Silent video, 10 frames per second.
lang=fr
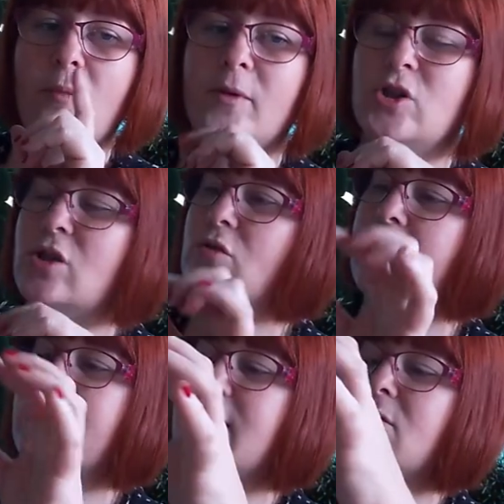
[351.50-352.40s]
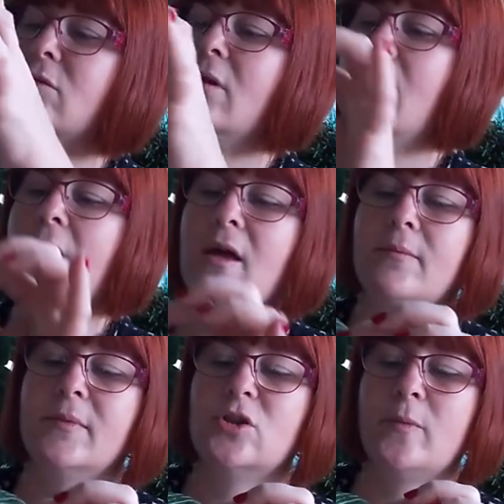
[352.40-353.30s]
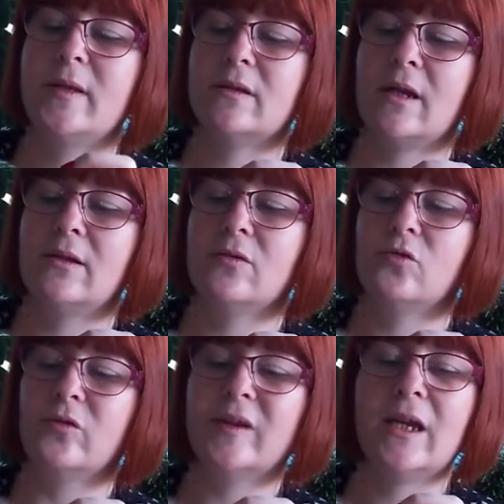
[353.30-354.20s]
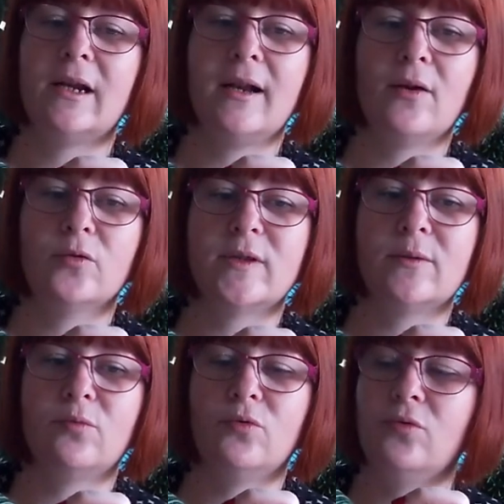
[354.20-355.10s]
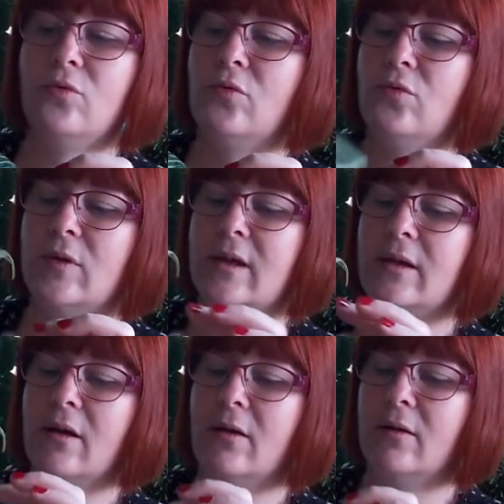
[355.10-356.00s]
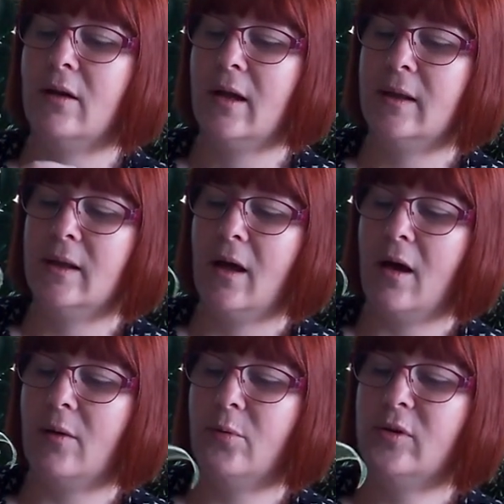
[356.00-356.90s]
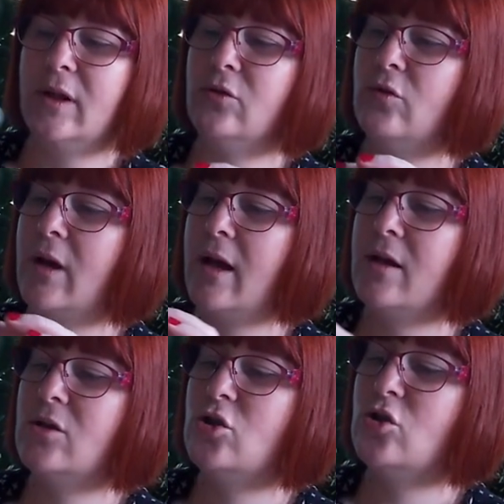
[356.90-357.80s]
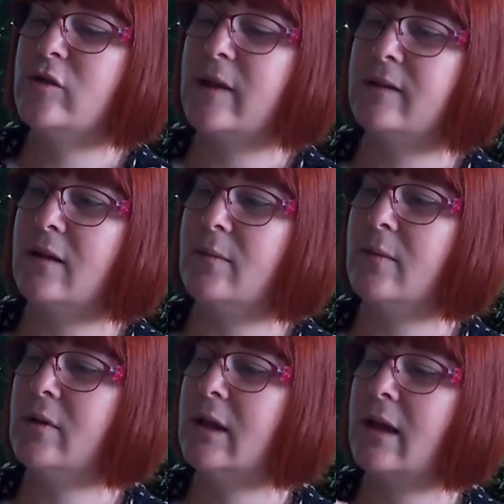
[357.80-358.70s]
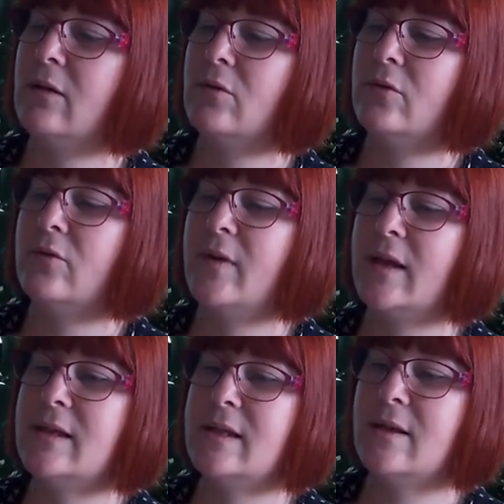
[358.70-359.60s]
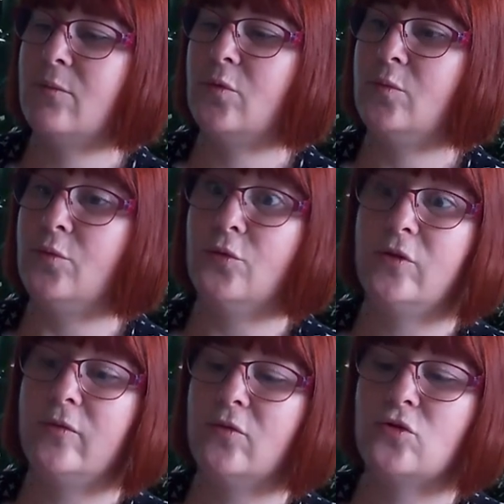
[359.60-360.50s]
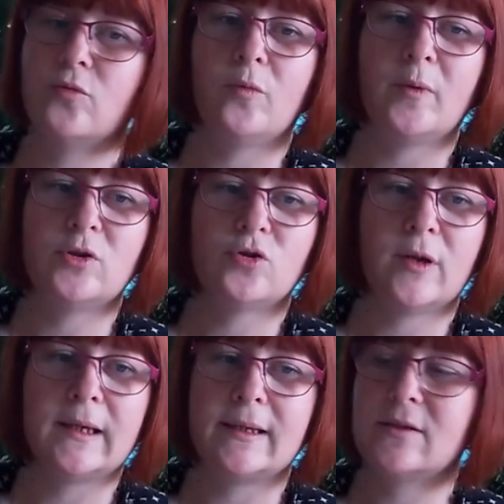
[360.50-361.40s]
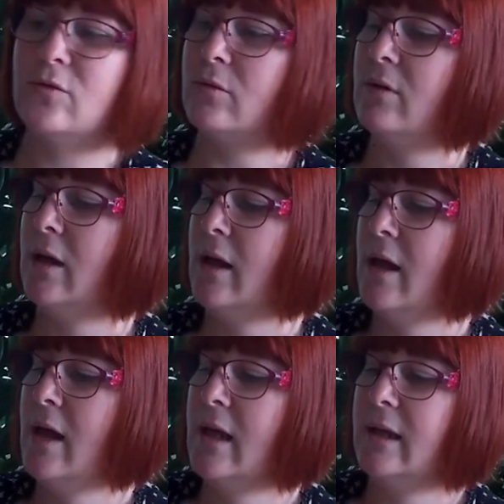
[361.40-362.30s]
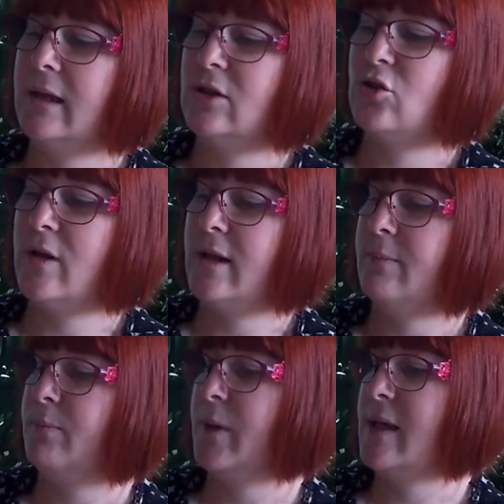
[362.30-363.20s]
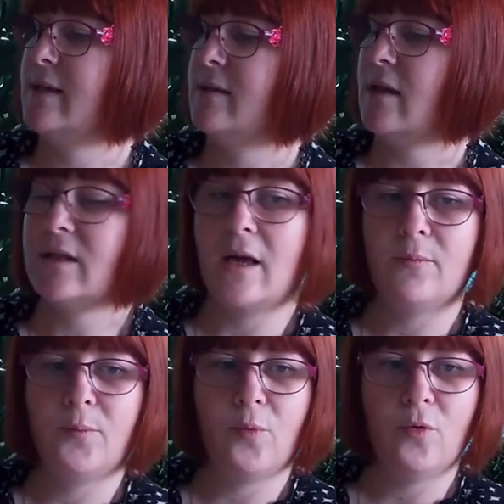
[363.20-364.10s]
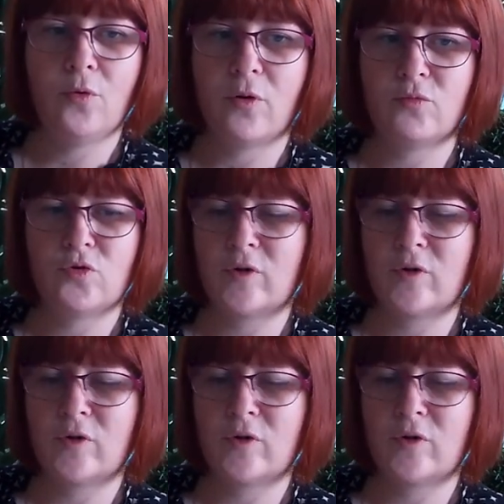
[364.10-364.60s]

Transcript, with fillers: encore penchée sur la question, mais je pense qu'elles sont très claires au début et en, en prenant de l'âge, certainement qu'elle euh, verdisse un peu plus. Il faut que je me penche sur la question. Et je l'ai prise dans un pot comme